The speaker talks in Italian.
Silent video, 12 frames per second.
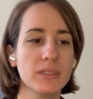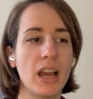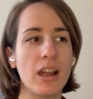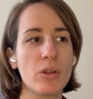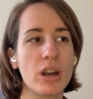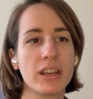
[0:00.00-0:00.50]

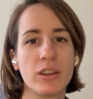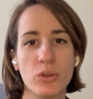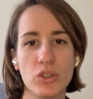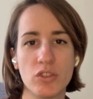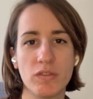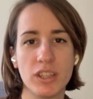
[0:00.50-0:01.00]
Allora anche
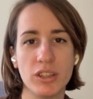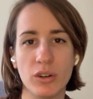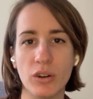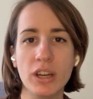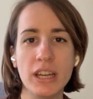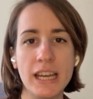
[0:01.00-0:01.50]
oggi
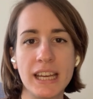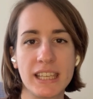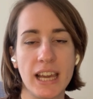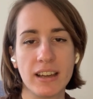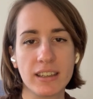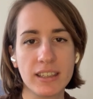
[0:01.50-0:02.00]
video
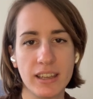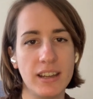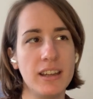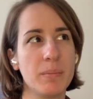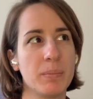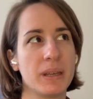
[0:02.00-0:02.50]

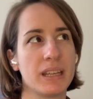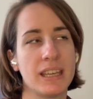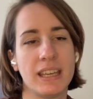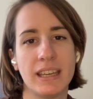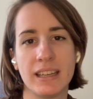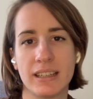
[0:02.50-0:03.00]
chiacchiere
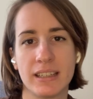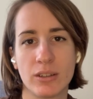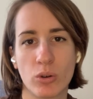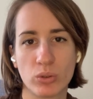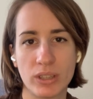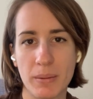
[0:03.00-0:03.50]
perché eh,
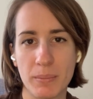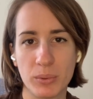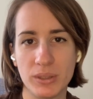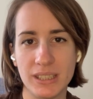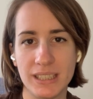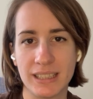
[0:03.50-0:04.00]
non ho tempo
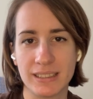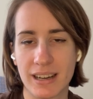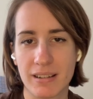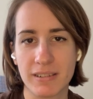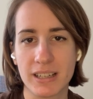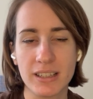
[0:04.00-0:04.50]
di andare
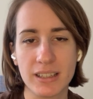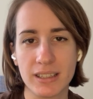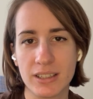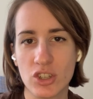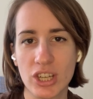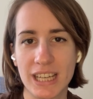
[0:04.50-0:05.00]
a fare
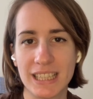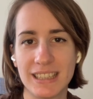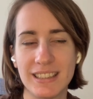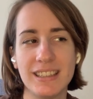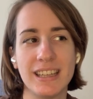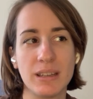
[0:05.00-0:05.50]
i
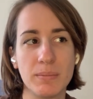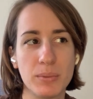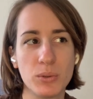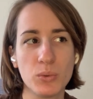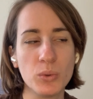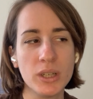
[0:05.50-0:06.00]
giretti e in
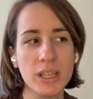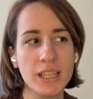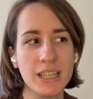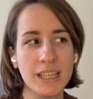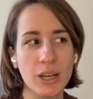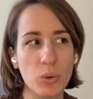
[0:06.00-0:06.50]
più
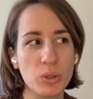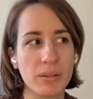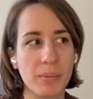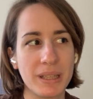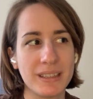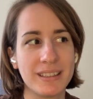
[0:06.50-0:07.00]

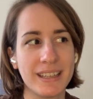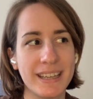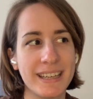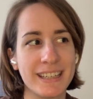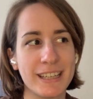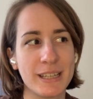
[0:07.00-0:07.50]

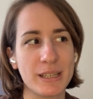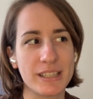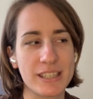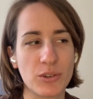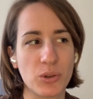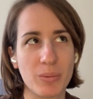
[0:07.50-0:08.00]
Ultimamente, eh,
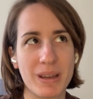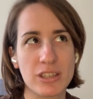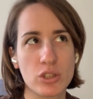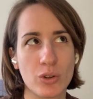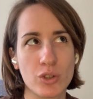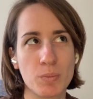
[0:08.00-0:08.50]
secondo me,
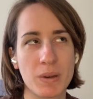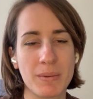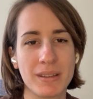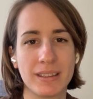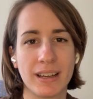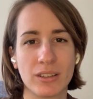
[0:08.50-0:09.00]
sto
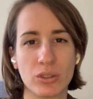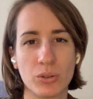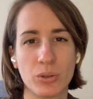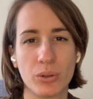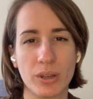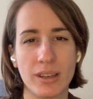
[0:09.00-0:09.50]

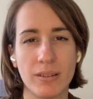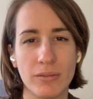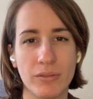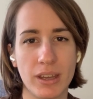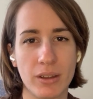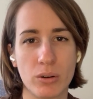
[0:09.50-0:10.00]
sperimentando il
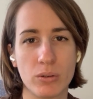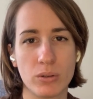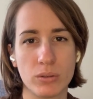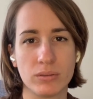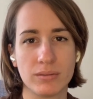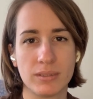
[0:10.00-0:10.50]

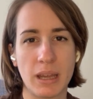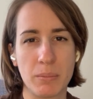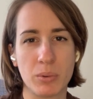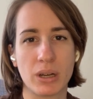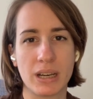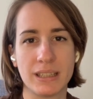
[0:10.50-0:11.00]
vero
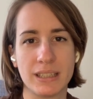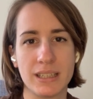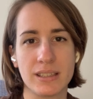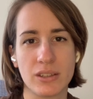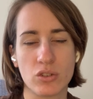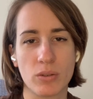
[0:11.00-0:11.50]
tempo
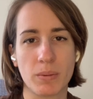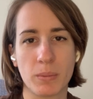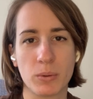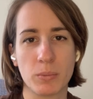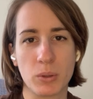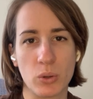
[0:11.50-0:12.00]
irlandese, cioè
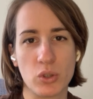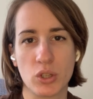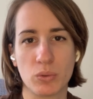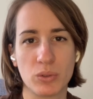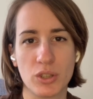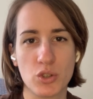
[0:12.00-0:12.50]
proprio pioggia
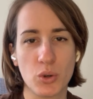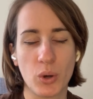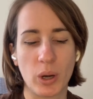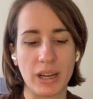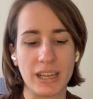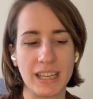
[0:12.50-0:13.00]
tutti i
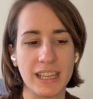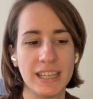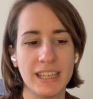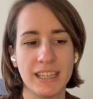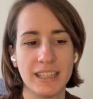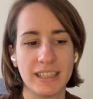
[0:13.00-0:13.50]
giorni,
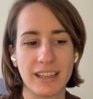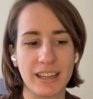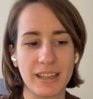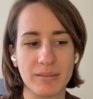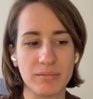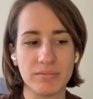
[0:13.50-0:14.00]

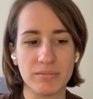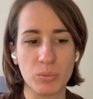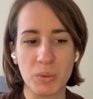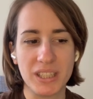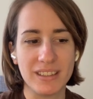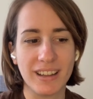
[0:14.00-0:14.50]
eh,
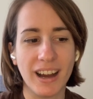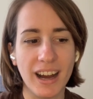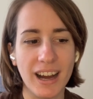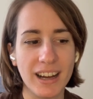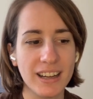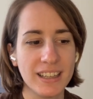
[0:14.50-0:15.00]

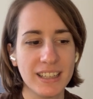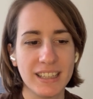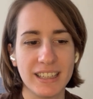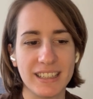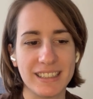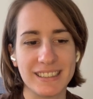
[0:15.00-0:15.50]
umidità,
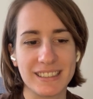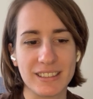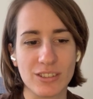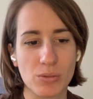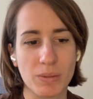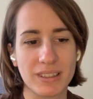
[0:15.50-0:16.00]
eh,
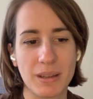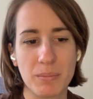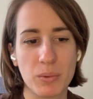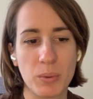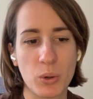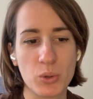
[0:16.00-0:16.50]
insomma
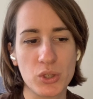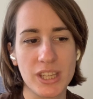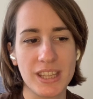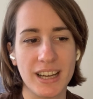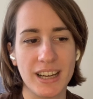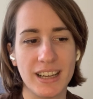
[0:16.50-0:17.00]
tempo un po'
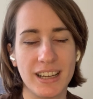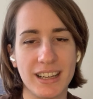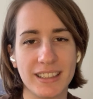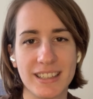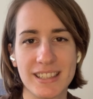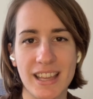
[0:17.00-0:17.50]
così
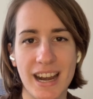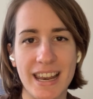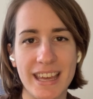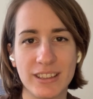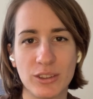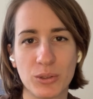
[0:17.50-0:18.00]
da, da, stare a
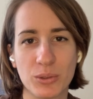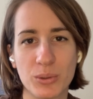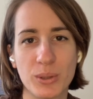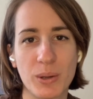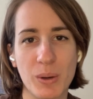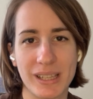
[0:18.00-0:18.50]

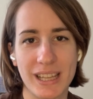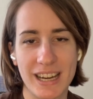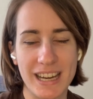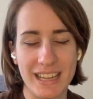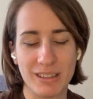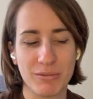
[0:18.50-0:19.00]
letto e guardare
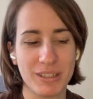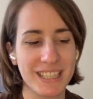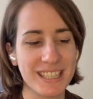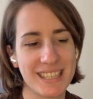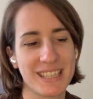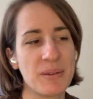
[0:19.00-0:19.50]

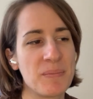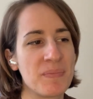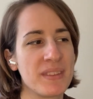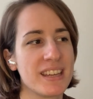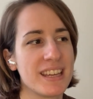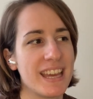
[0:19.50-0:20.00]
Netflix.
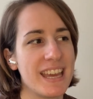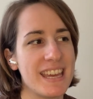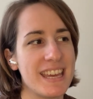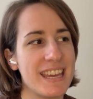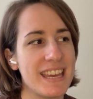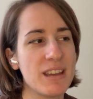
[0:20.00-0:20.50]

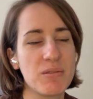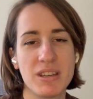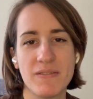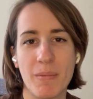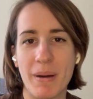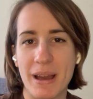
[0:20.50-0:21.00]
E, e quindi
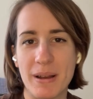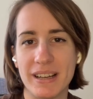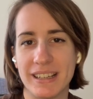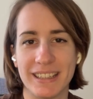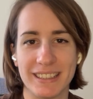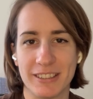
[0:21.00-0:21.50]
vabbè,
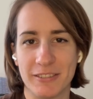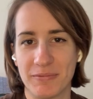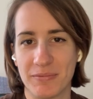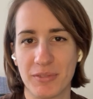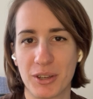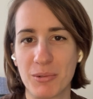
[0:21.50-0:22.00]

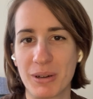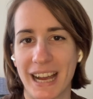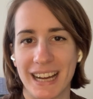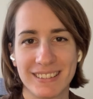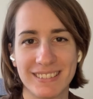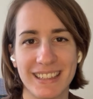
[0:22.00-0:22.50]
vi ehm,
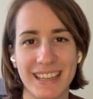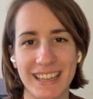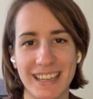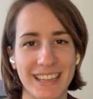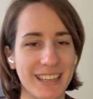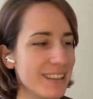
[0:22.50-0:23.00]
cuccate
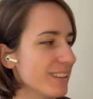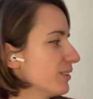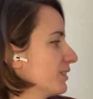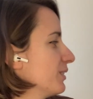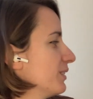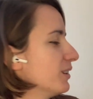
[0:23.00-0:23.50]

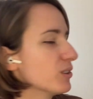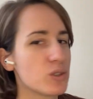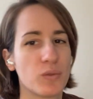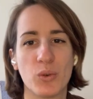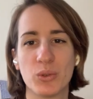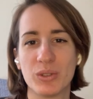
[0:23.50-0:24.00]
il, lo
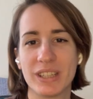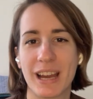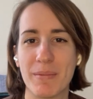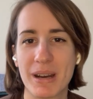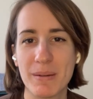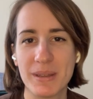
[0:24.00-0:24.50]
sfondo di
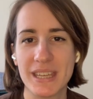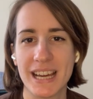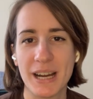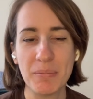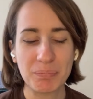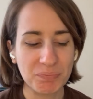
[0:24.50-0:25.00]
camera
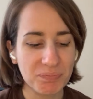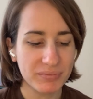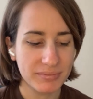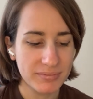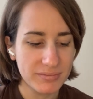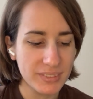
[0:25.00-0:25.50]
mia,
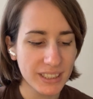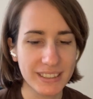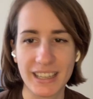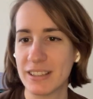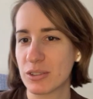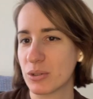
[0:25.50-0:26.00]

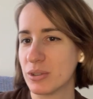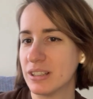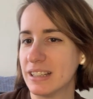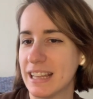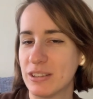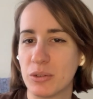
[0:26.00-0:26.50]
tra l'altro il
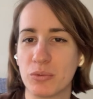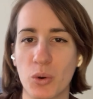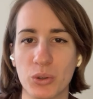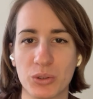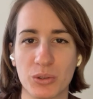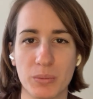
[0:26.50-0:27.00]
letto è
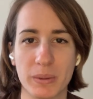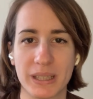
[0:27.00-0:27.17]
vuoto non